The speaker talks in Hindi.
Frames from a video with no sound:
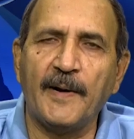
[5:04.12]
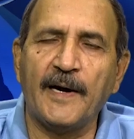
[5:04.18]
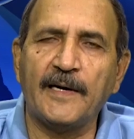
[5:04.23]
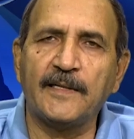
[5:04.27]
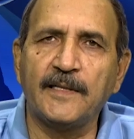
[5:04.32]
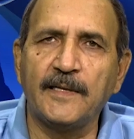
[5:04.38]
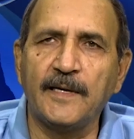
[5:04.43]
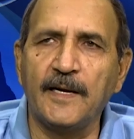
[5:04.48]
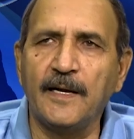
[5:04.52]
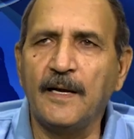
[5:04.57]

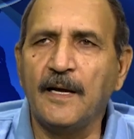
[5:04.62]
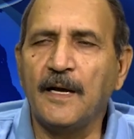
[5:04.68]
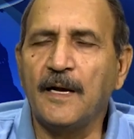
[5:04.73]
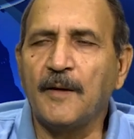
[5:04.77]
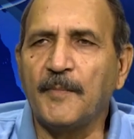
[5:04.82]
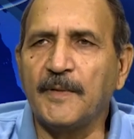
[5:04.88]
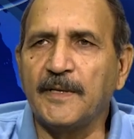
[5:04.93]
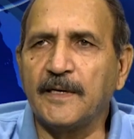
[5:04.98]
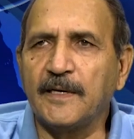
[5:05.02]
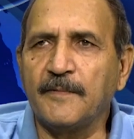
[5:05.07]
बैठते हैं
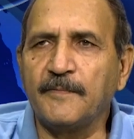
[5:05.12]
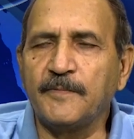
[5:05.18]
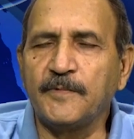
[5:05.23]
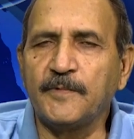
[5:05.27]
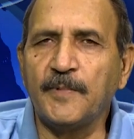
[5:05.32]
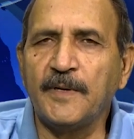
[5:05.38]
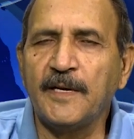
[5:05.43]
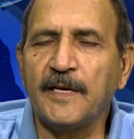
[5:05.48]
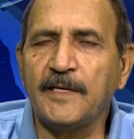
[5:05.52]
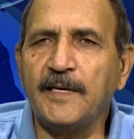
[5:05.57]
मतलब
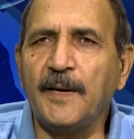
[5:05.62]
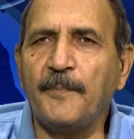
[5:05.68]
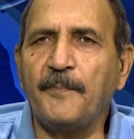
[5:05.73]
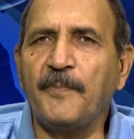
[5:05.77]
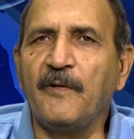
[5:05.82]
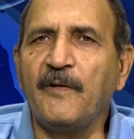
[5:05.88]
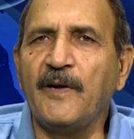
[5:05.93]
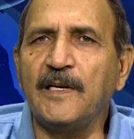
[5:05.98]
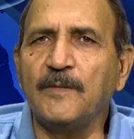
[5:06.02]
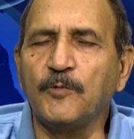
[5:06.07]
कि ये
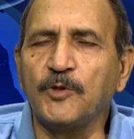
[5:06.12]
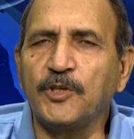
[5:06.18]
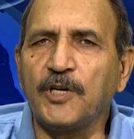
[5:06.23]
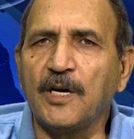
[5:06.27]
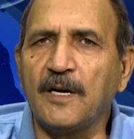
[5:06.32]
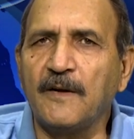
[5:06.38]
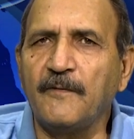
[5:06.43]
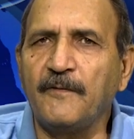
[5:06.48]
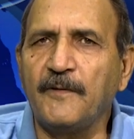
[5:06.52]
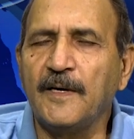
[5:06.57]
परवेज़
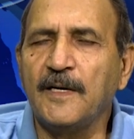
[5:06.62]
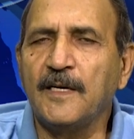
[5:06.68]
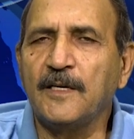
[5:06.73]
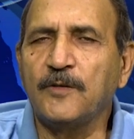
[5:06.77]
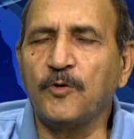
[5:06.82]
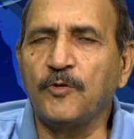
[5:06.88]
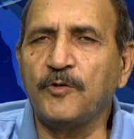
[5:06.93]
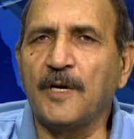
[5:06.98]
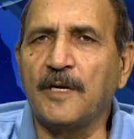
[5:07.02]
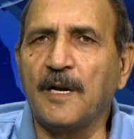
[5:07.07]
मुशरफ
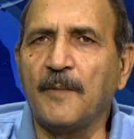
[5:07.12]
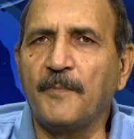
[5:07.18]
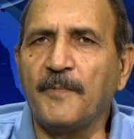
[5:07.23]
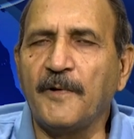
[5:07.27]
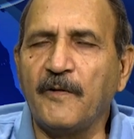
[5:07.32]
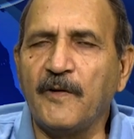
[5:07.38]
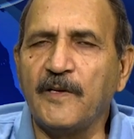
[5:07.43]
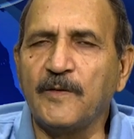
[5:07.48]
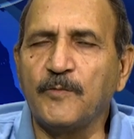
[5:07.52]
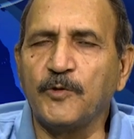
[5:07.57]
जो जनरल
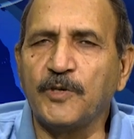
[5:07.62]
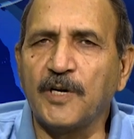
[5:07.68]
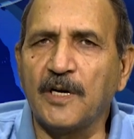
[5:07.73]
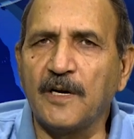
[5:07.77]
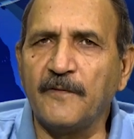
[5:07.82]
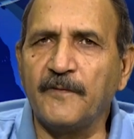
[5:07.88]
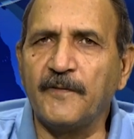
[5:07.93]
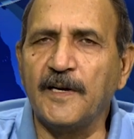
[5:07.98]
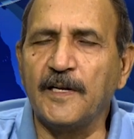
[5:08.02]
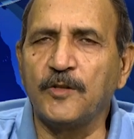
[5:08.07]
परवेज़
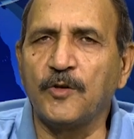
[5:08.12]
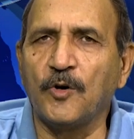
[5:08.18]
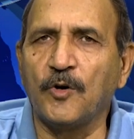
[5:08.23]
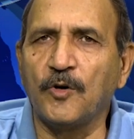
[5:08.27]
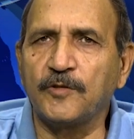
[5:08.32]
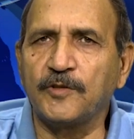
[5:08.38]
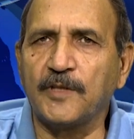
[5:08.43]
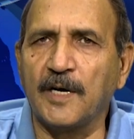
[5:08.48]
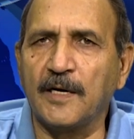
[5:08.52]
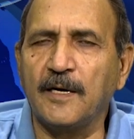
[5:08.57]
मुशरफ के
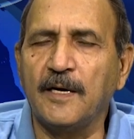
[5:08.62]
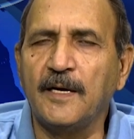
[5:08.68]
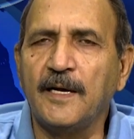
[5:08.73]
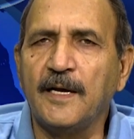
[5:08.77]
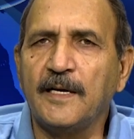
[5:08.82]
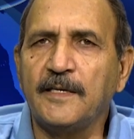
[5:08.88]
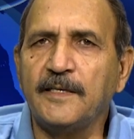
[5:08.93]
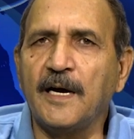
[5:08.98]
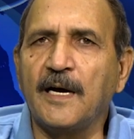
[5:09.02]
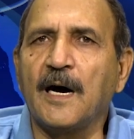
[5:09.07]
दौर तक
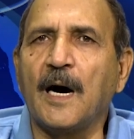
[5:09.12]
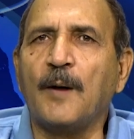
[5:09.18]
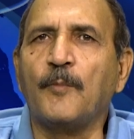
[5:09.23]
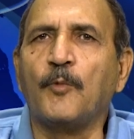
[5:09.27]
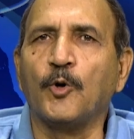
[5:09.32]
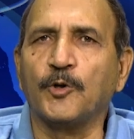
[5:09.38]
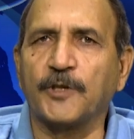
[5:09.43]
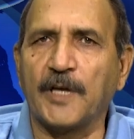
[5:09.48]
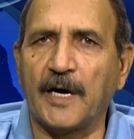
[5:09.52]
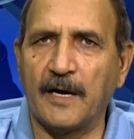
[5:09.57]
ये काम
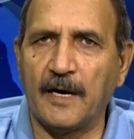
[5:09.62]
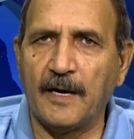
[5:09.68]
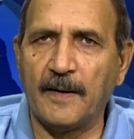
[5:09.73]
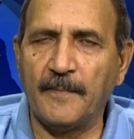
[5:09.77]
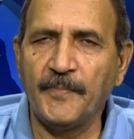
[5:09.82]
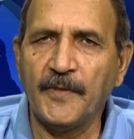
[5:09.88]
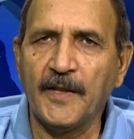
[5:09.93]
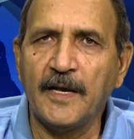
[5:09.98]
होता रहा